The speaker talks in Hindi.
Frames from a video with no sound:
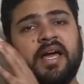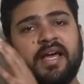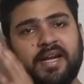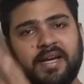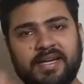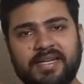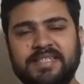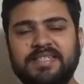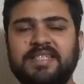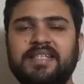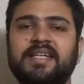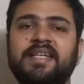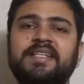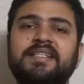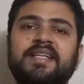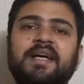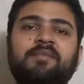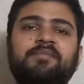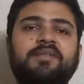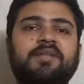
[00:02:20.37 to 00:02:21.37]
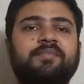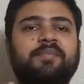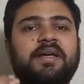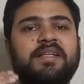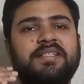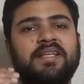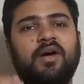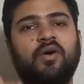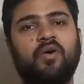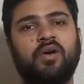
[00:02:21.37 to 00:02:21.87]
रिस्क के हिसाब से
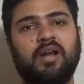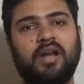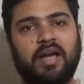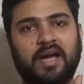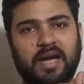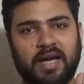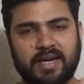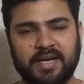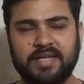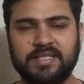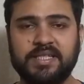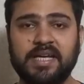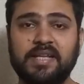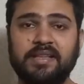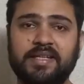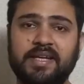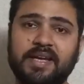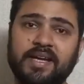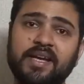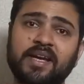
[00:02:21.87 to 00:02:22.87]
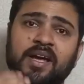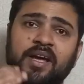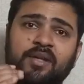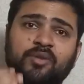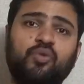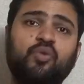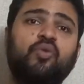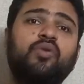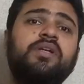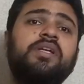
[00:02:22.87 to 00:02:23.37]
पैसा और लगाना चाहते हैं
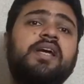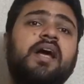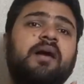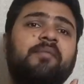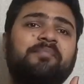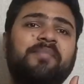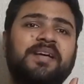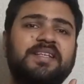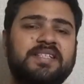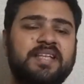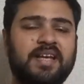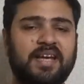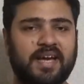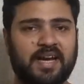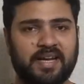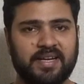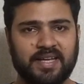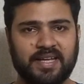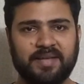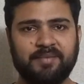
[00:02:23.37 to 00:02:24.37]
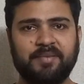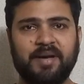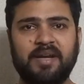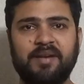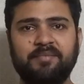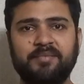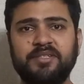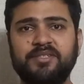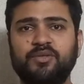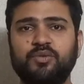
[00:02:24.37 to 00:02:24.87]
तो ही आप पैसा लगाने के बारे
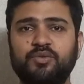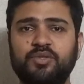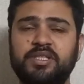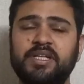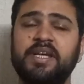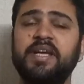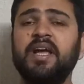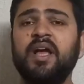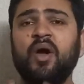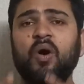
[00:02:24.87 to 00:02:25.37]
में सोचें